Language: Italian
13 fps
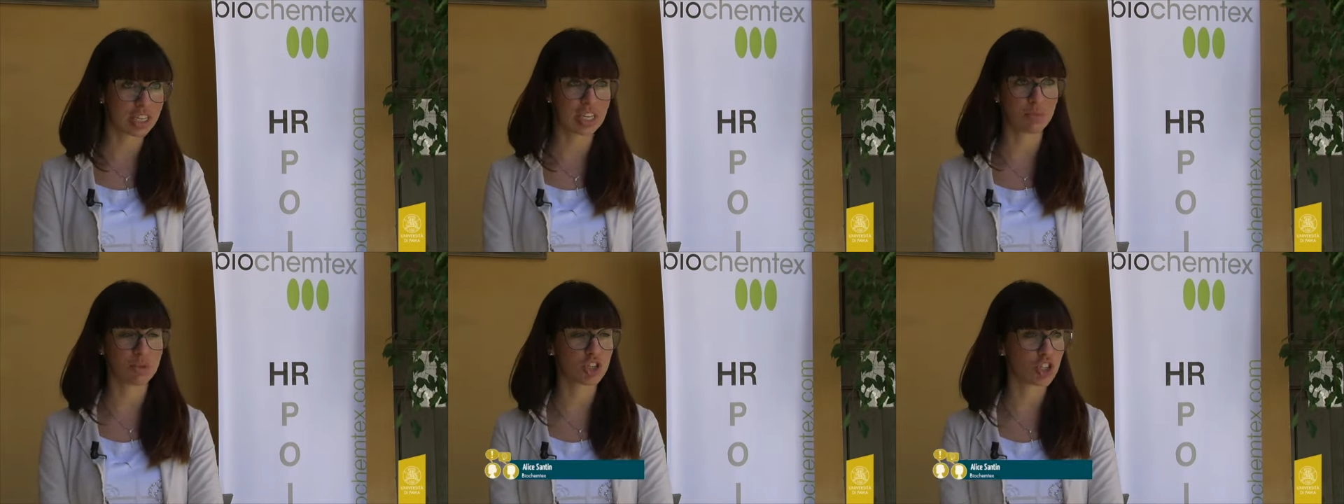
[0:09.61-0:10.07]

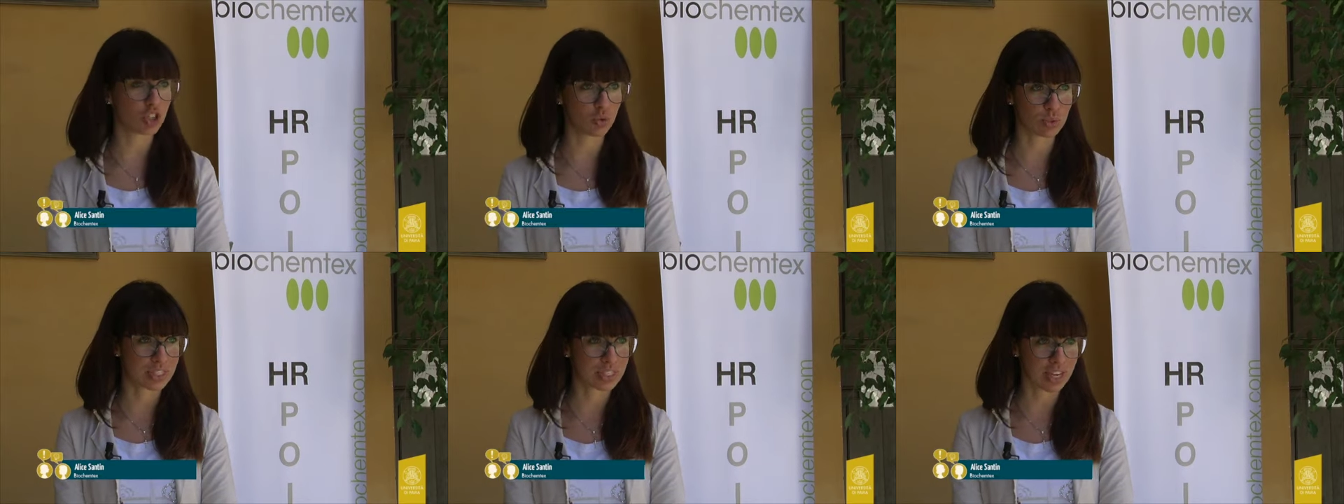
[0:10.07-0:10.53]
chimici
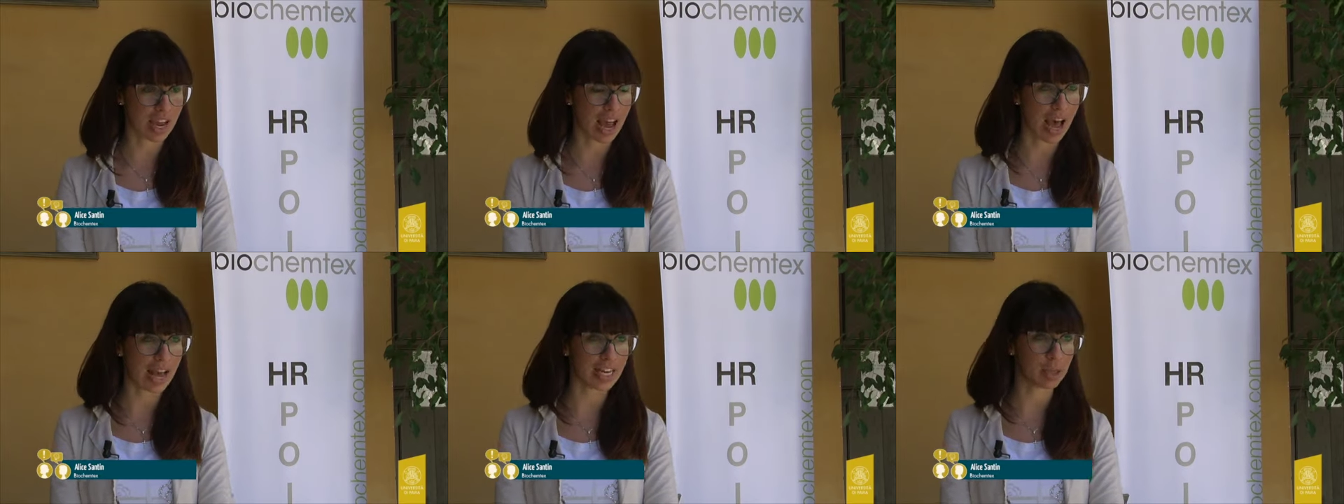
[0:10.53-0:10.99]

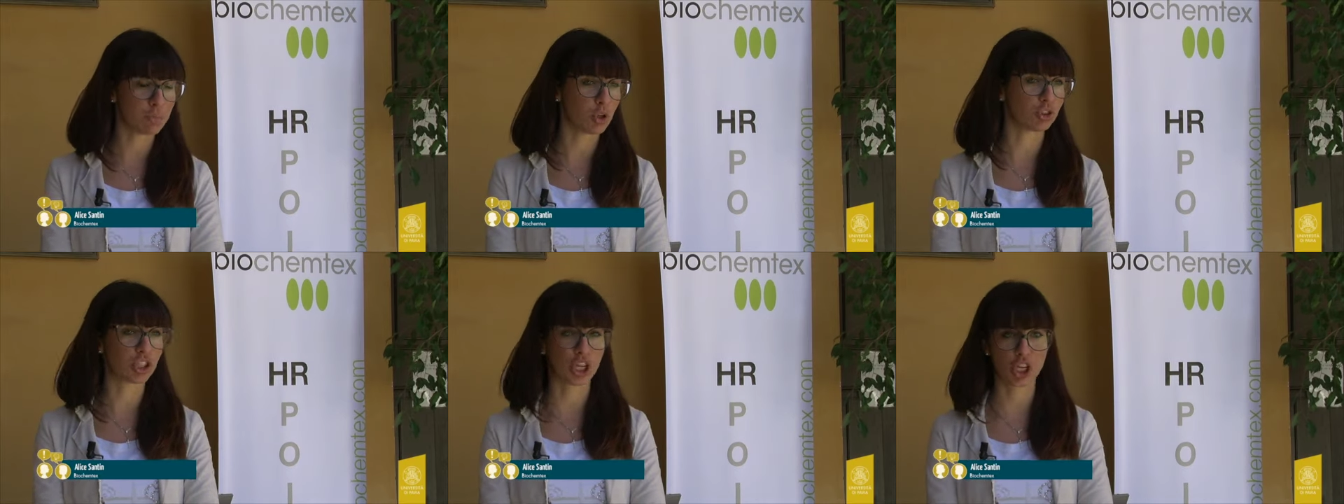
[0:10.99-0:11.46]
industriali,
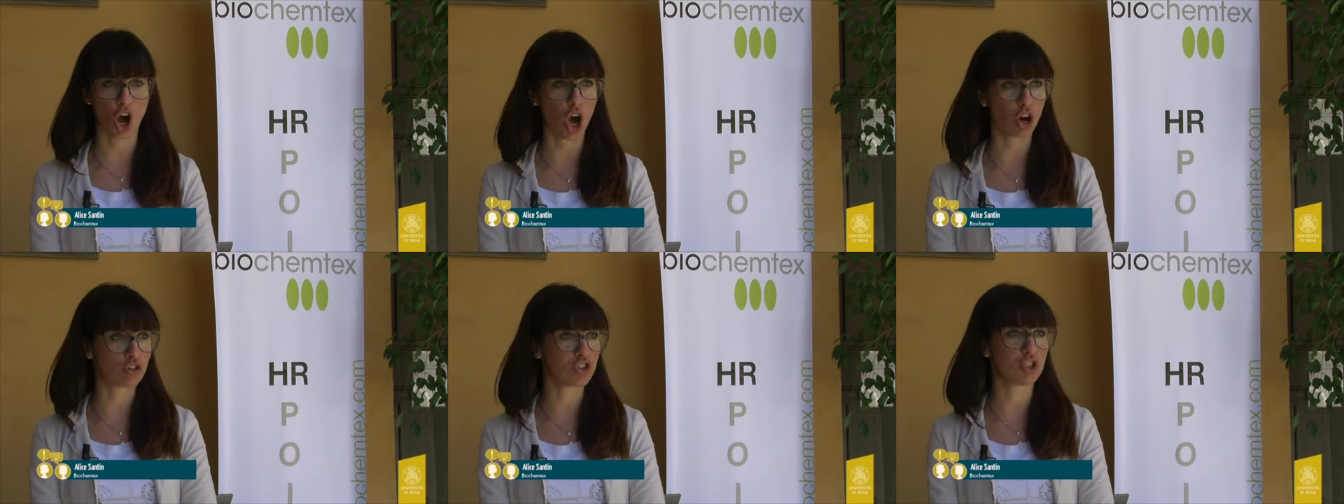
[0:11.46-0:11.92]

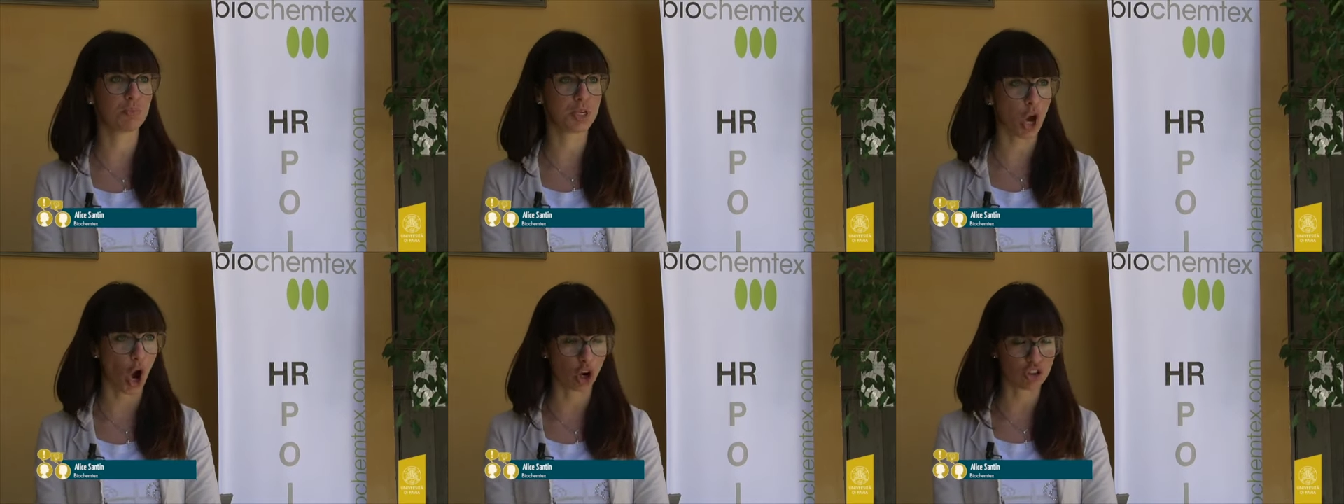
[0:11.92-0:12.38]
biotecnologi,
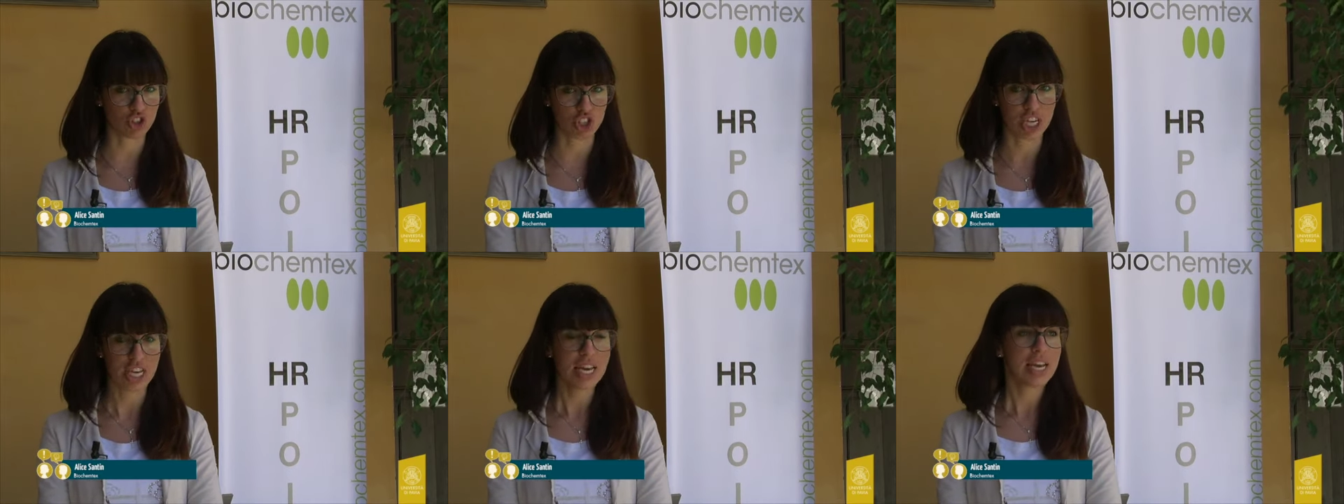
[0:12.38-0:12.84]
biologi.